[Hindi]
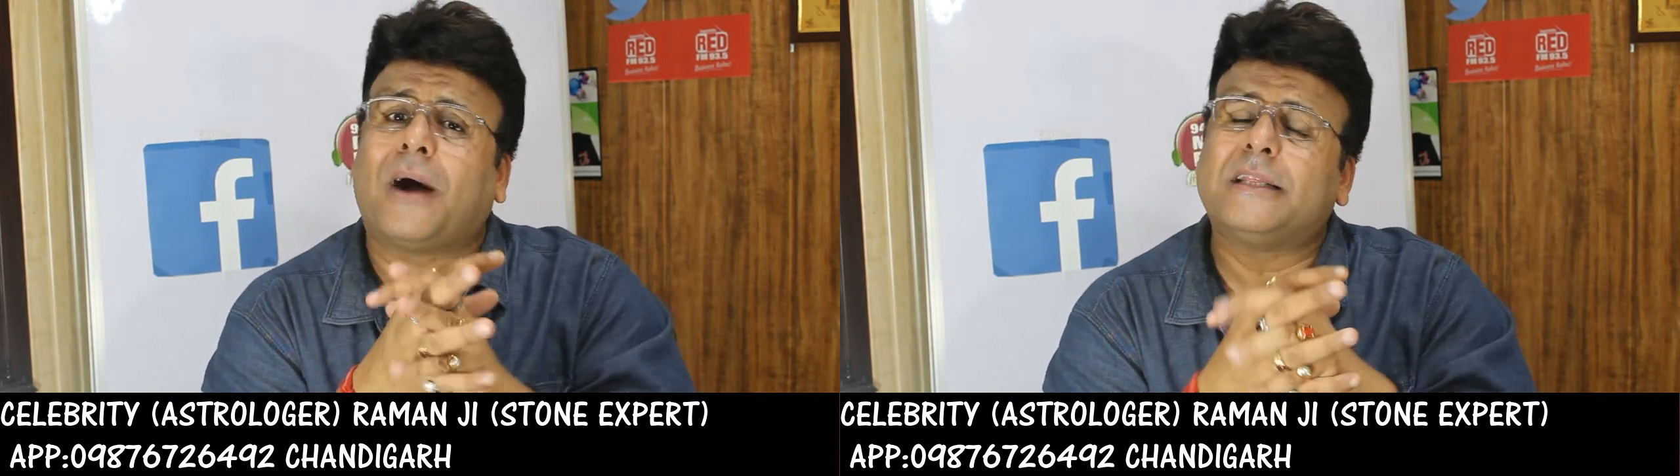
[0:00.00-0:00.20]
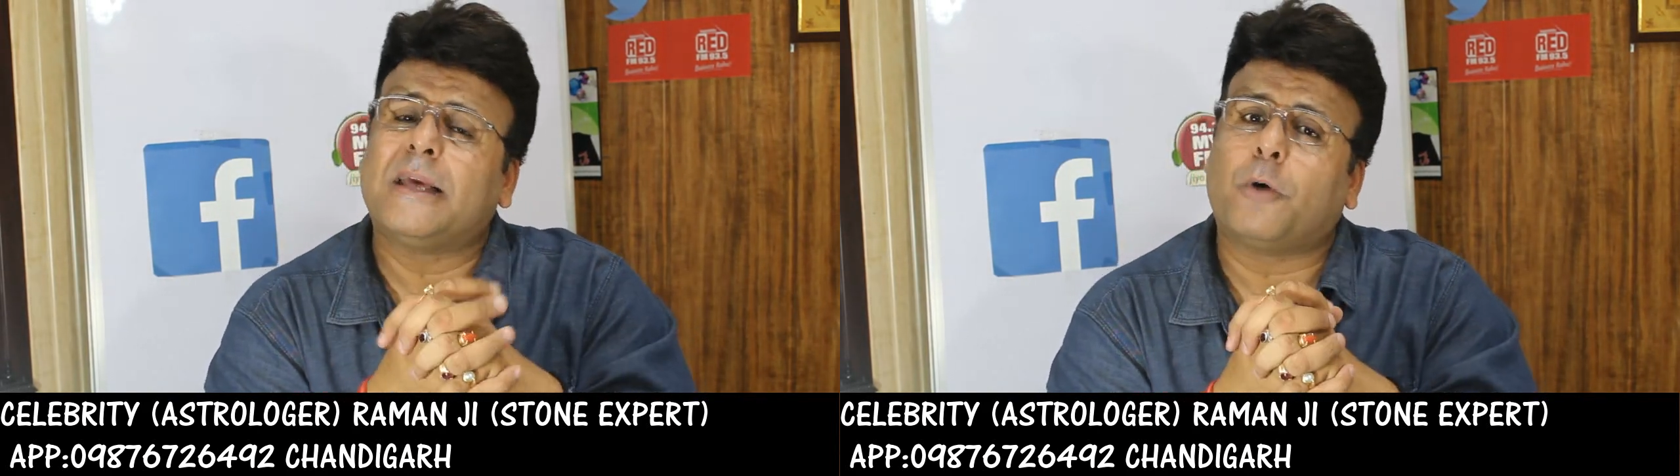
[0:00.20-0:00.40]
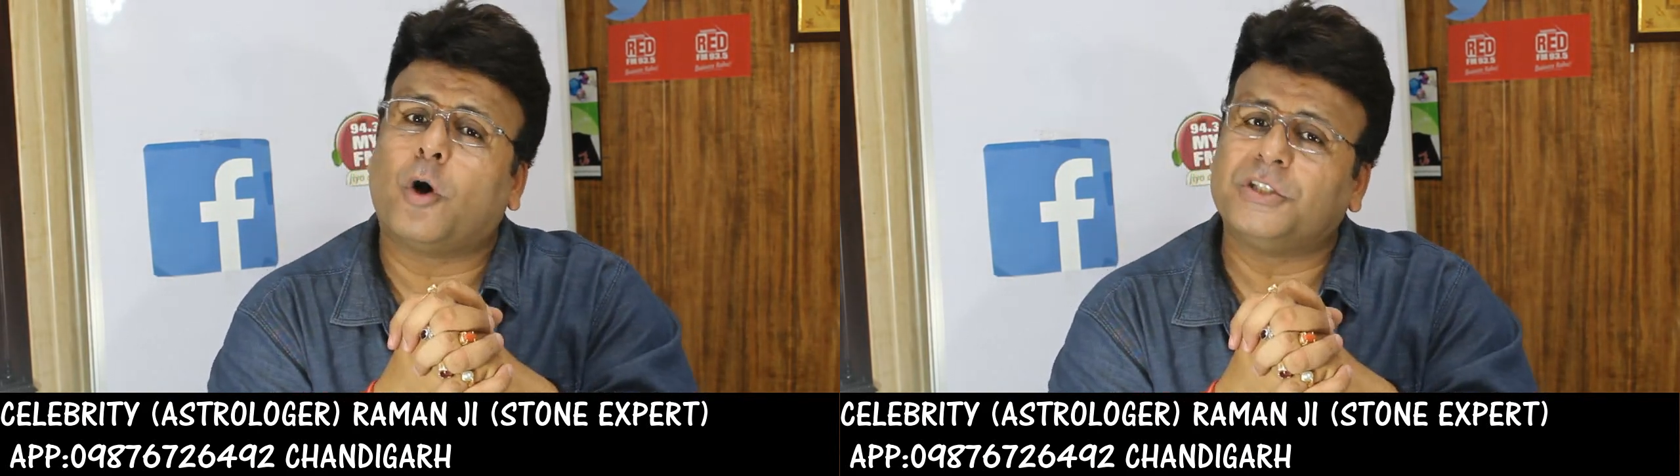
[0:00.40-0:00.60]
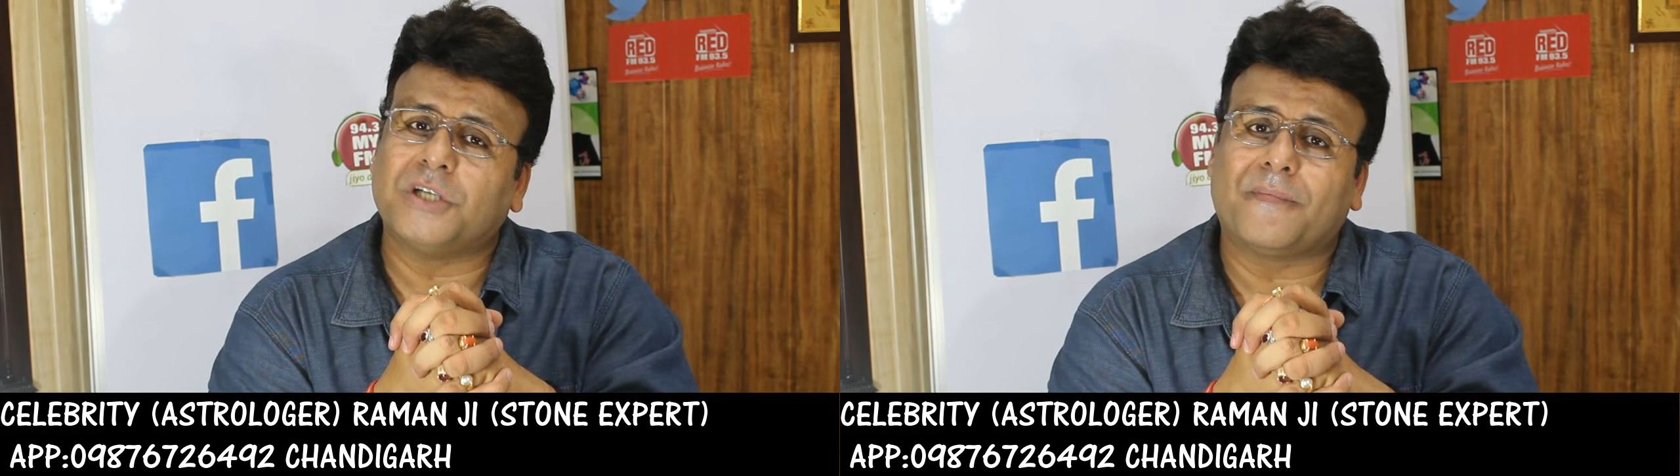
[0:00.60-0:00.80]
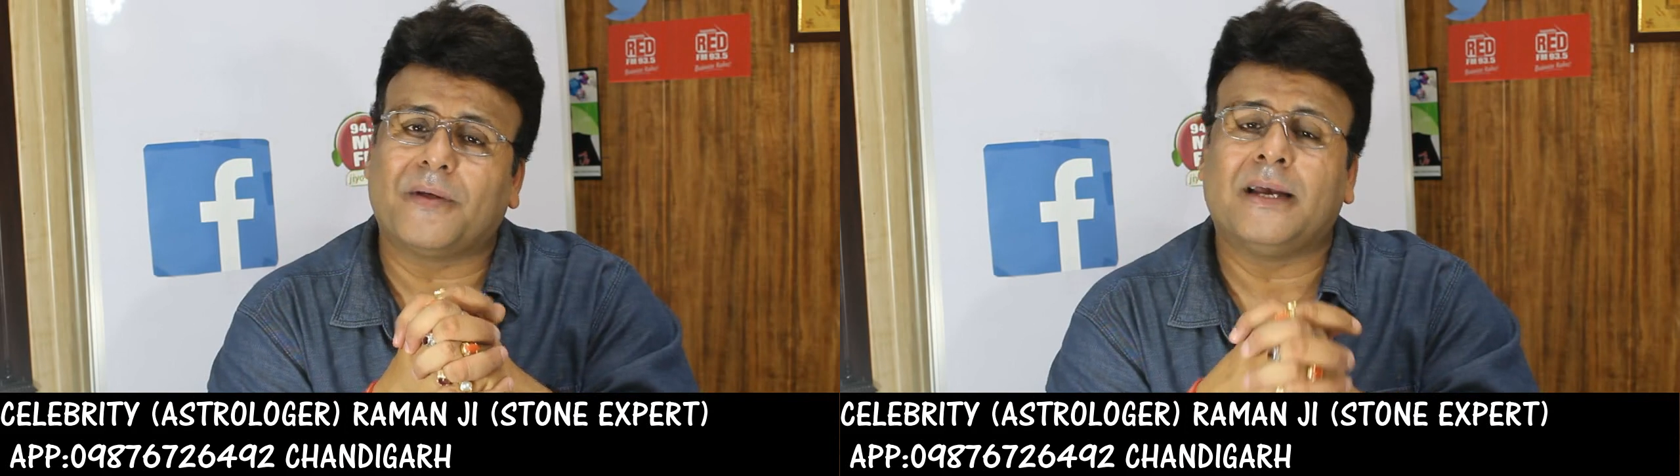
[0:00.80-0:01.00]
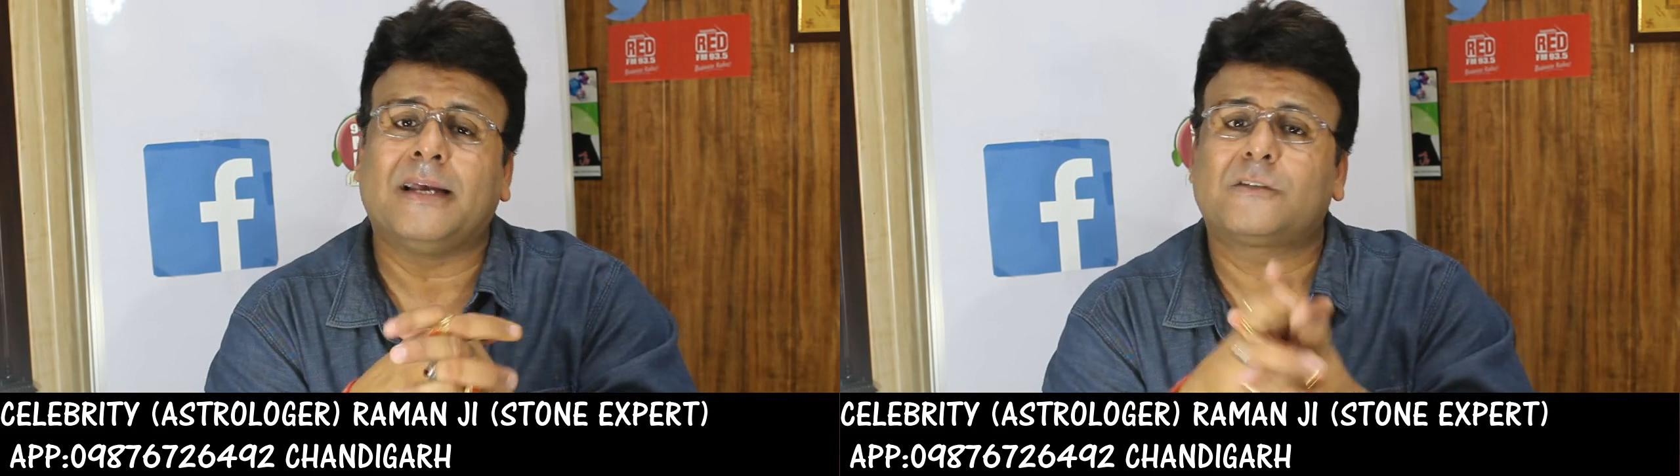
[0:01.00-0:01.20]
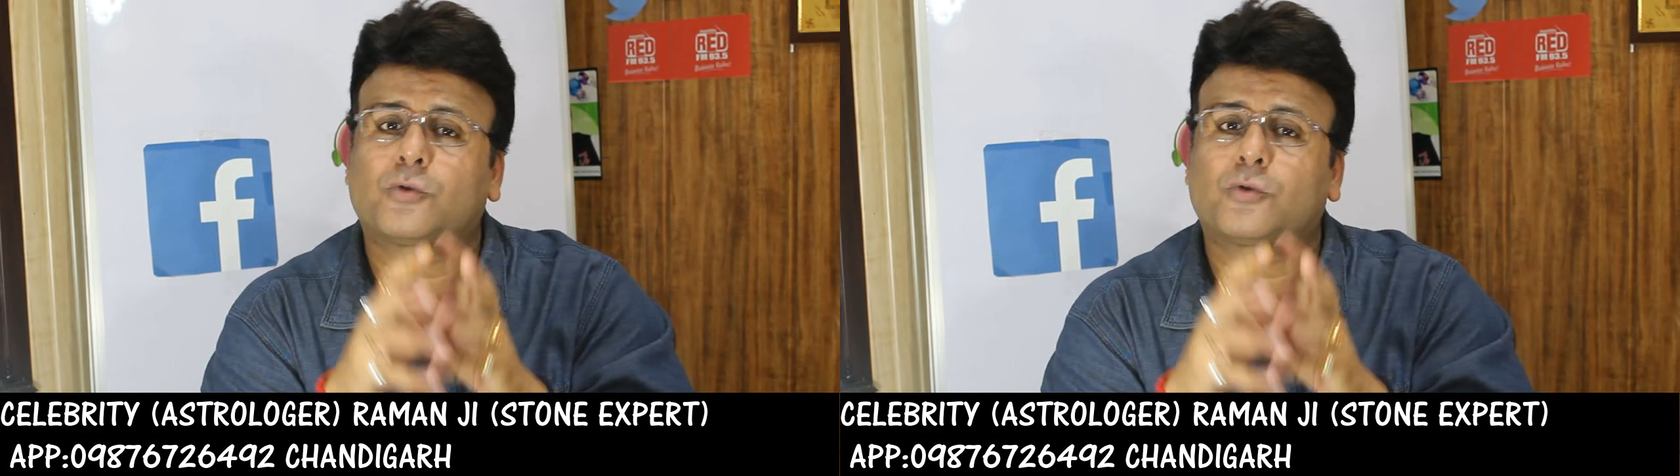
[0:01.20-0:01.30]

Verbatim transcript: फायदे बहुत ज्यादा हैं